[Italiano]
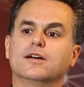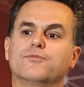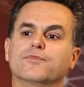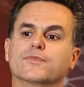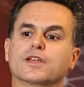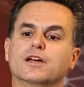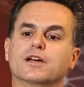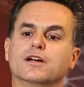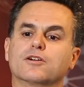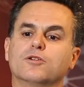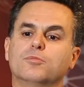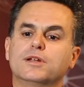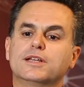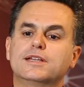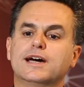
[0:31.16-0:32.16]
ehm, eh,
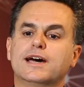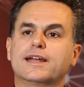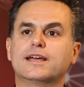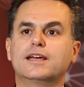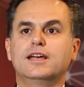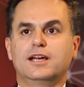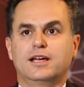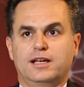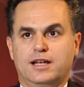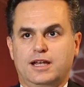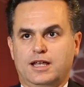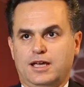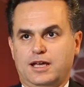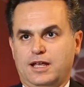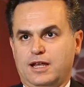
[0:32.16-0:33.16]
completare
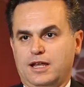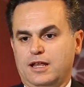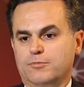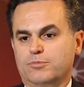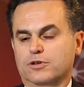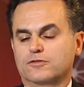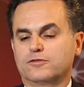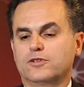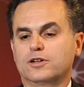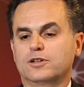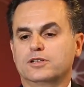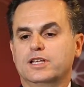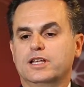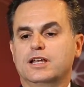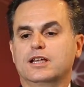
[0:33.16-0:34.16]
il
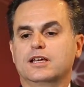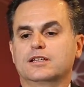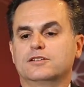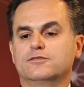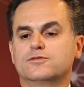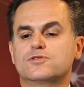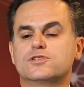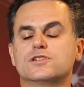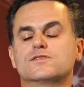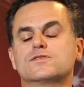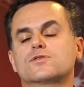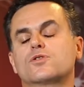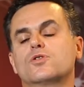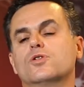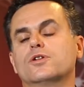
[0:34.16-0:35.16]
portfolio del, di
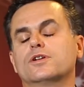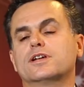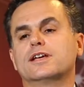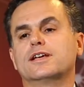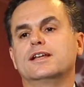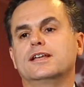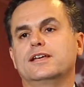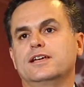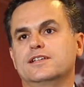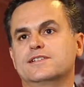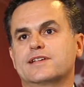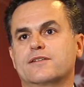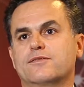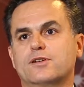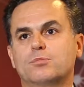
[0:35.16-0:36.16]
Fujitsu con le, i
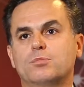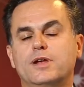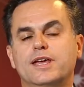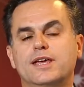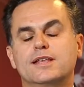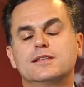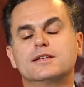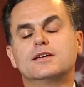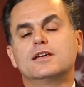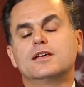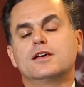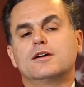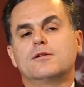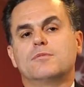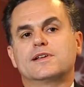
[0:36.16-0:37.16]
server Blade
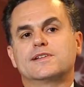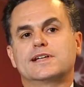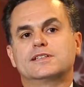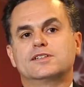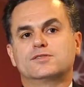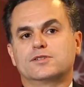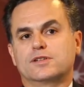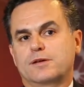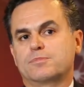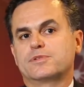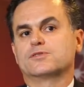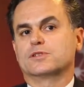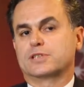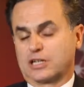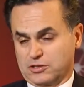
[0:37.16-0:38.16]
basati su, sempre
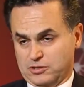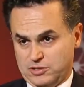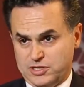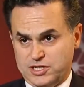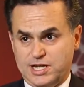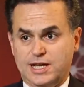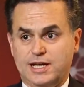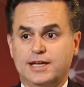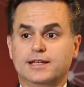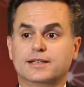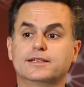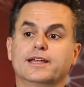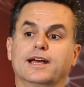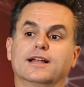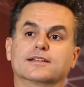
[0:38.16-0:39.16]
su tecnologia
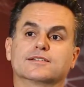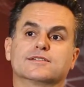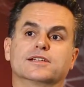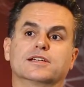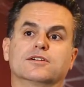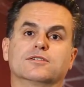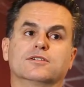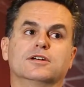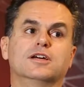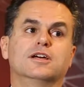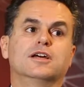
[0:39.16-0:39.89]
Intel Xeon.